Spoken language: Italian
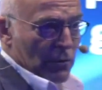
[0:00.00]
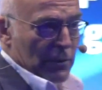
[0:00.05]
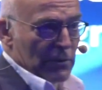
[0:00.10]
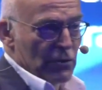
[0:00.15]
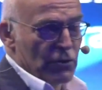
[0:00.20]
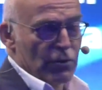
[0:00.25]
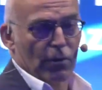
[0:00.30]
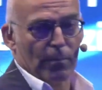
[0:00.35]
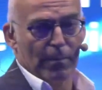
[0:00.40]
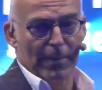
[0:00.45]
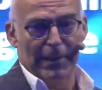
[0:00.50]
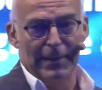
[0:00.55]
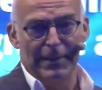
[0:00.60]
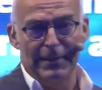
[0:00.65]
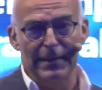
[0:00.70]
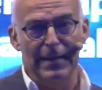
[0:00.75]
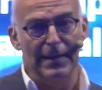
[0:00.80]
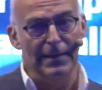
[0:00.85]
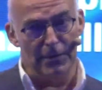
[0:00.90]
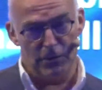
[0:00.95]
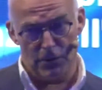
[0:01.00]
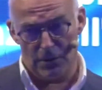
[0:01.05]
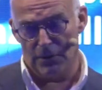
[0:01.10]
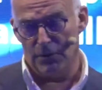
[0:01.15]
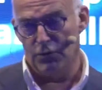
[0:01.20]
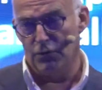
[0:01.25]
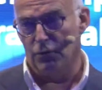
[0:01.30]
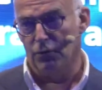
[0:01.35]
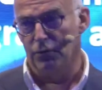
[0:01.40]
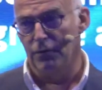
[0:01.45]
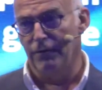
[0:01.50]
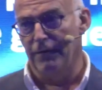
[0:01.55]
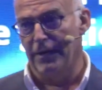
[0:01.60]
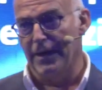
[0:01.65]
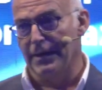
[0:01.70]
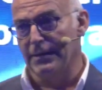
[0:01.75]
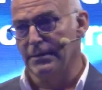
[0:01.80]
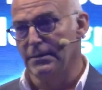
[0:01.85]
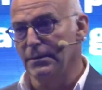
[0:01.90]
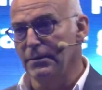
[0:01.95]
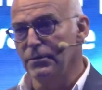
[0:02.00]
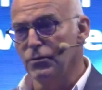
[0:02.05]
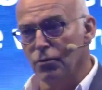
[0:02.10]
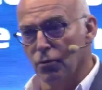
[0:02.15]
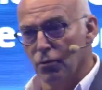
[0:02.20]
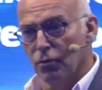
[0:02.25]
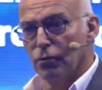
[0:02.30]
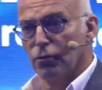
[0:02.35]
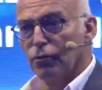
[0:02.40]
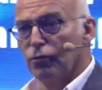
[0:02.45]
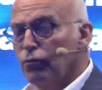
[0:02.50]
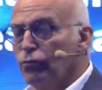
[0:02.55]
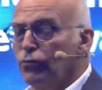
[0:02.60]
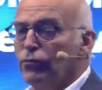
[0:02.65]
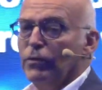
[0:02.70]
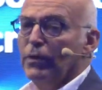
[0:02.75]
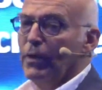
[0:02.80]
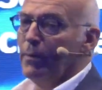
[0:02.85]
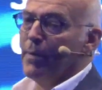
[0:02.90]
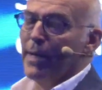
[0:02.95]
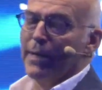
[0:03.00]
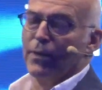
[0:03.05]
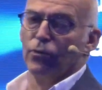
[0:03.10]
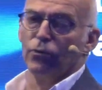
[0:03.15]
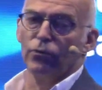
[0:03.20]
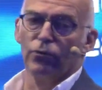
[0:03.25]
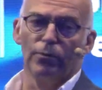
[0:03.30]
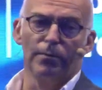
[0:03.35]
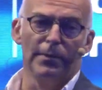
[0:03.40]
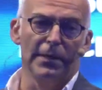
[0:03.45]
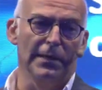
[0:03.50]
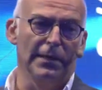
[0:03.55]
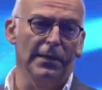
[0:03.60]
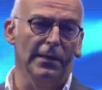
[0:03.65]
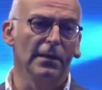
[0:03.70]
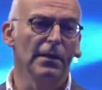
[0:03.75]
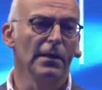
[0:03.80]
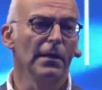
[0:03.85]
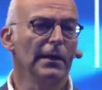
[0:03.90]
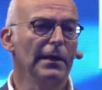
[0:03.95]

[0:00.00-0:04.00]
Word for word: in giro per l'Italia ce ne sono diversi, sono tutti dei bei condomini.